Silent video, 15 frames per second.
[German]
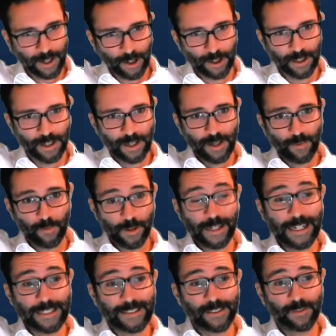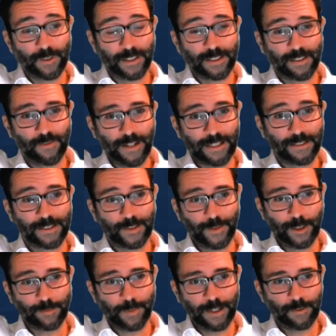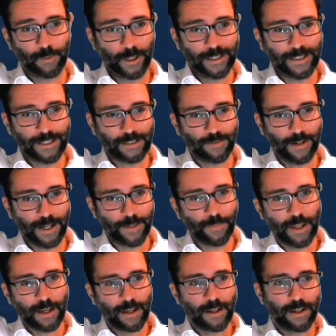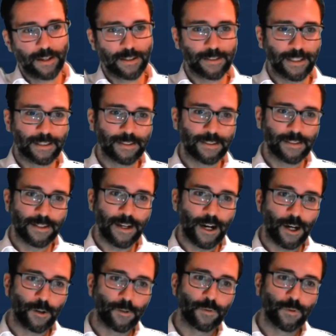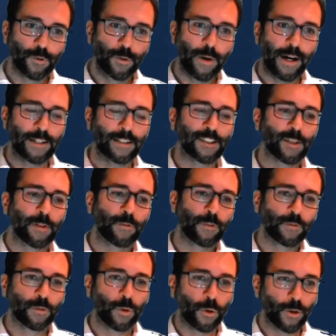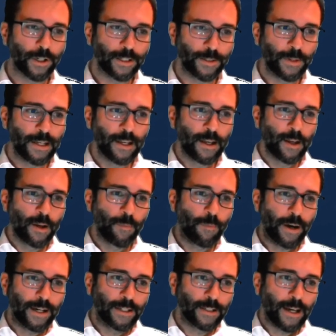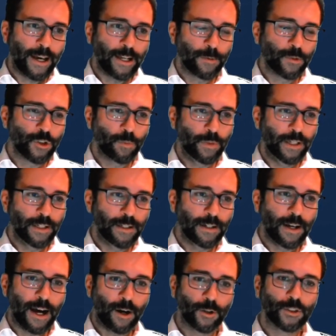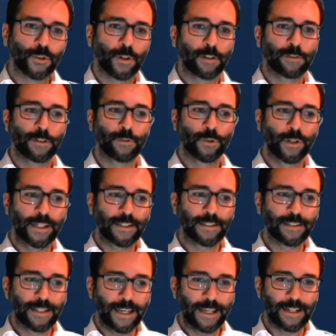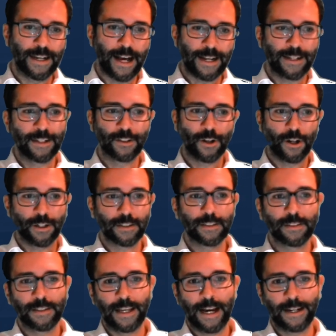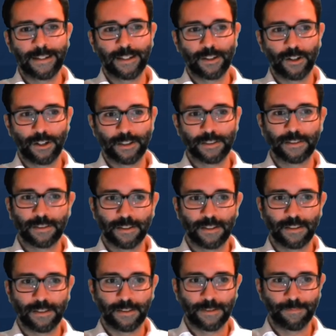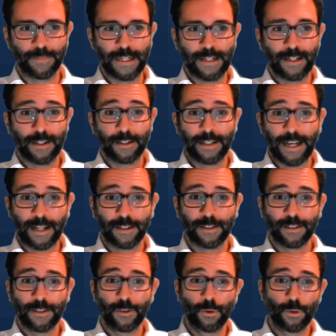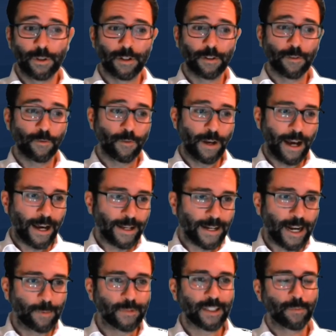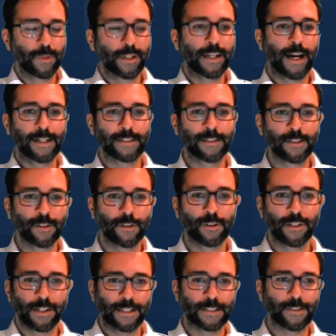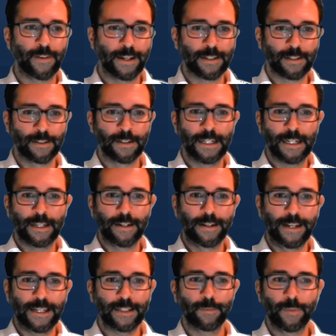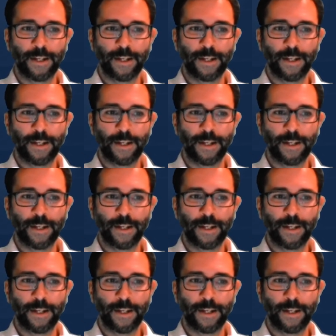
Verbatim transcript: auch von den letzten 14 Wetten zwölfmal erfolgreich war. Ich setze auf über 1,5 Tore bei einem Spiel haushoher Favorit gegen Underdog. Der Underdog äh, kann nur eine Halbzeit mithalten und in der zweiten nicht